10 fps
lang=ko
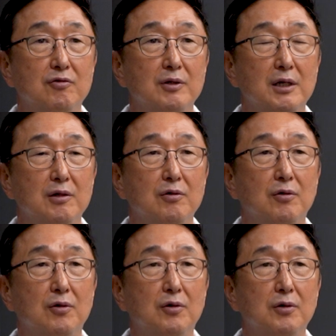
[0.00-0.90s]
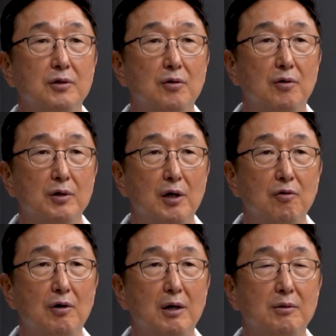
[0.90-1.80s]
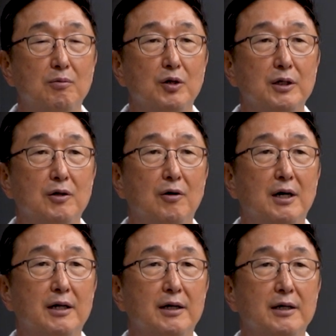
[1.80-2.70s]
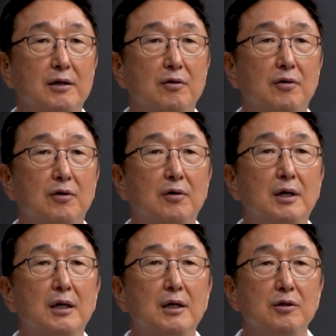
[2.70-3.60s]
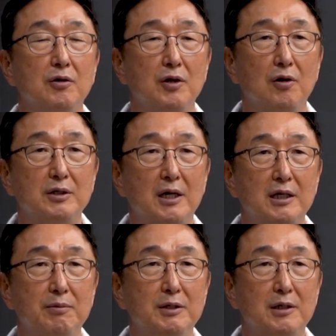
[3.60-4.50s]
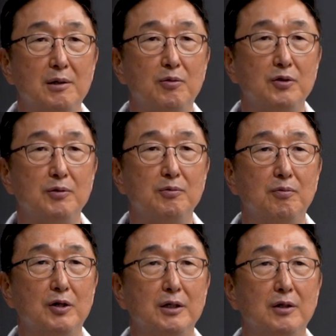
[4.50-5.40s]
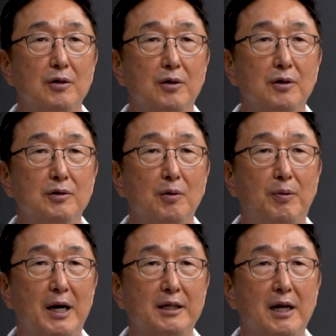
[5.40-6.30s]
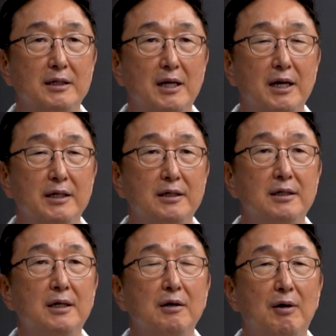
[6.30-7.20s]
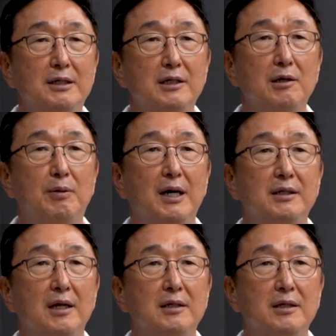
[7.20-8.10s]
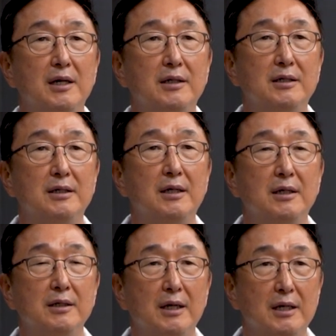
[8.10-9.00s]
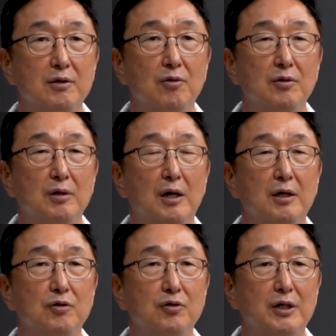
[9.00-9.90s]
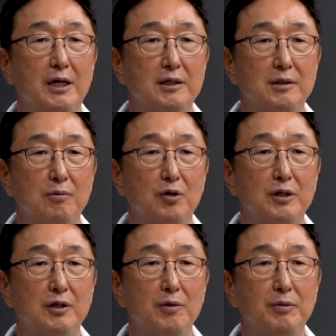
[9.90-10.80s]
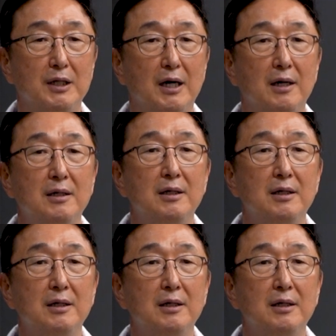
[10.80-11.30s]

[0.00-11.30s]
두 개 있고 또 형광 모니터가 하나 있고 또 영상 이미지를 보는 모니터 또 바이탈 사인을 환자의 바이탈 사인을 계속 아, 유지하는 모니터입니다.